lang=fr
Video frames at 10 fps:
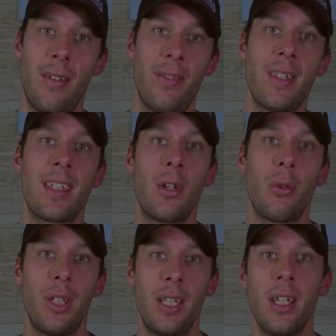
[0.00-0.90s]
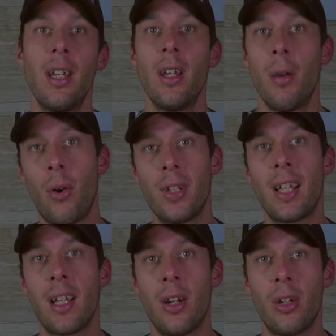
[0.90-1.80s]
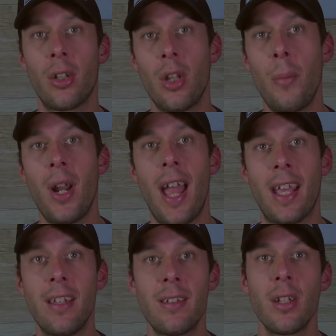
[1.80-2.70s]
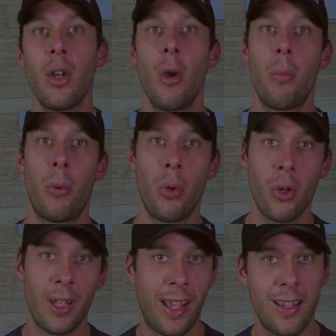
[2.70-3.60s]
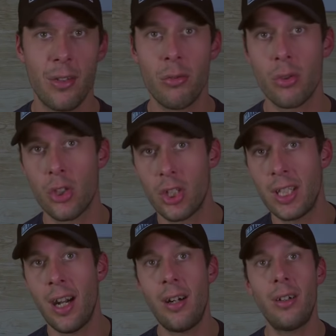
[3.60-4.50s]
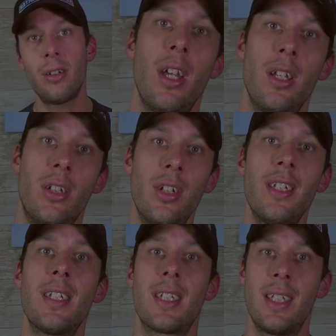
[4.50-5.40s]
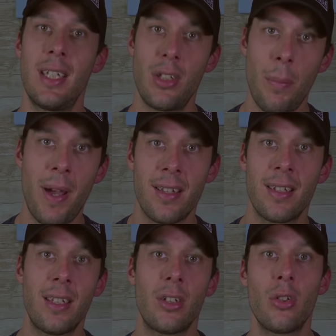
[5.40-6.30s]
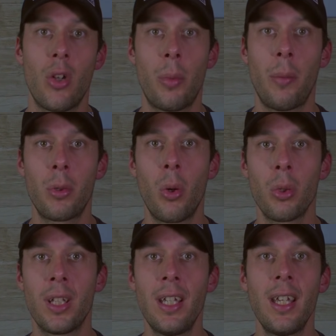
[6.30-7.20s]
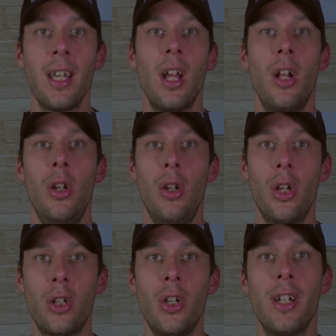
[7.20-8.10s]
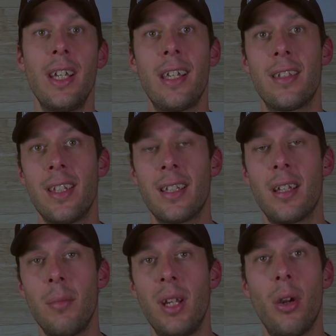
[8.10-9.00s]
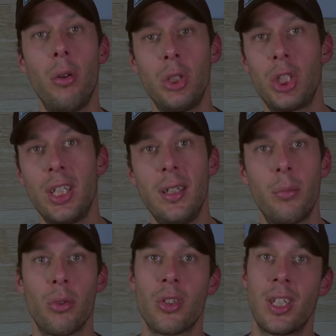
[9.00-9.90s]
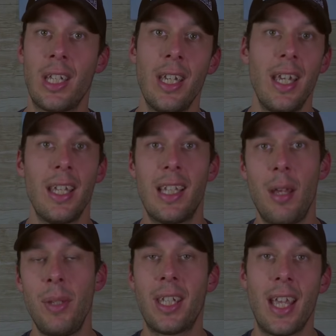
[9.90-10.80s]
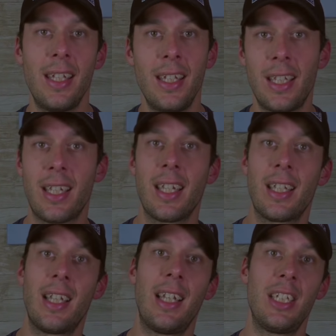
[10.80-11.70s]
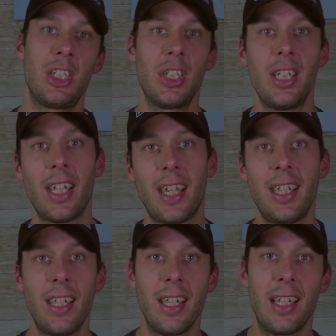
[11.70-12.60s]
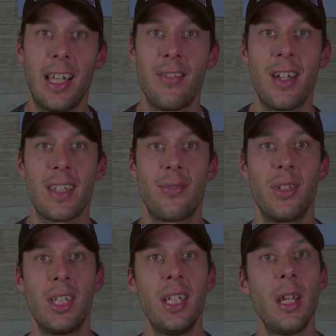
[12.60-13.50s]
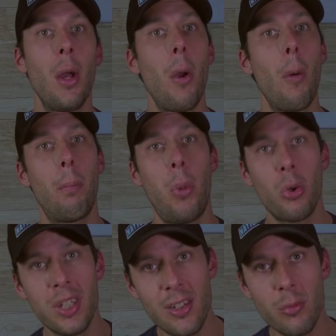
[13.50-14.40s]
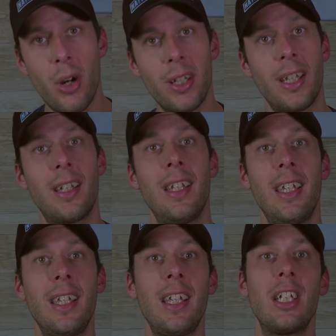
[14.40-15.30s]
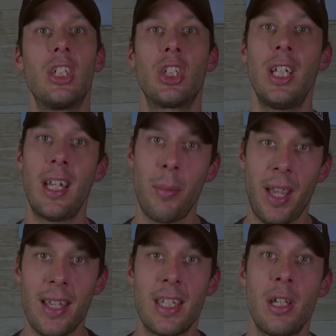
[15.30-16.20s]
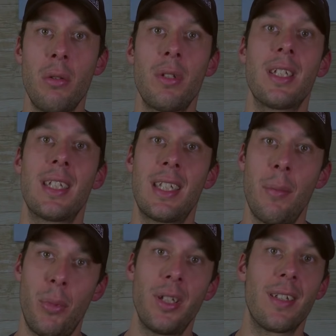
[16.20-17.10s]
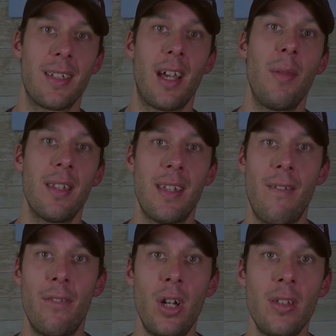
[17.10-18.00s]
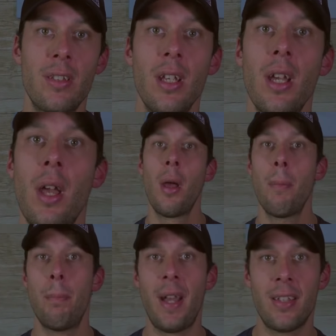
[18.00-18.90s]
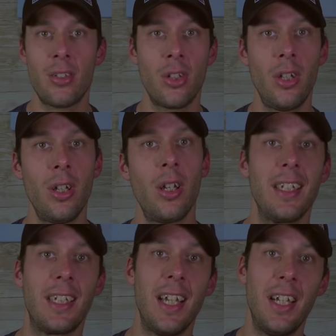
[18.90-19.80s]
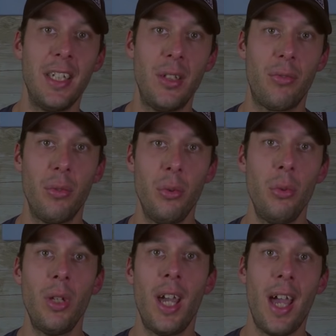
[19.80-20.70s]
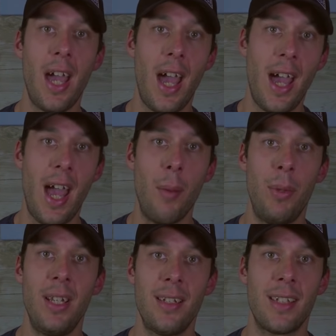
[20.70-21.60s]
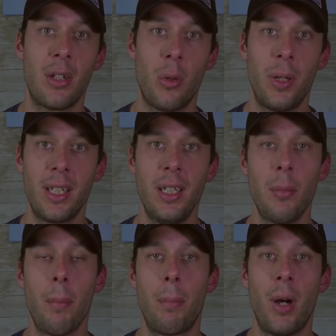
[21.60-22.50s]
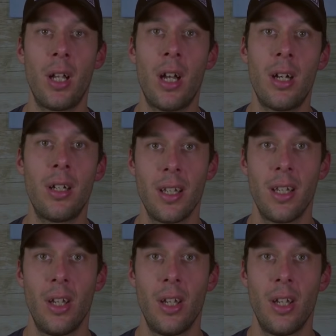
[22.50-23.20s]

En fait, c'est un des fondateurs de Polaris. Pour une raison que j'ignore, il a décidé de partir de son propre côté. Le gars est certainement un génie pour ce qui est de la mécanique, de l'ingénierie et de l'inventivité. Pour ce qui est du marketing, j'ai l'impression que c'était pas nécessairement sa force parce que il en est venu à appeler sa compagnie Polar.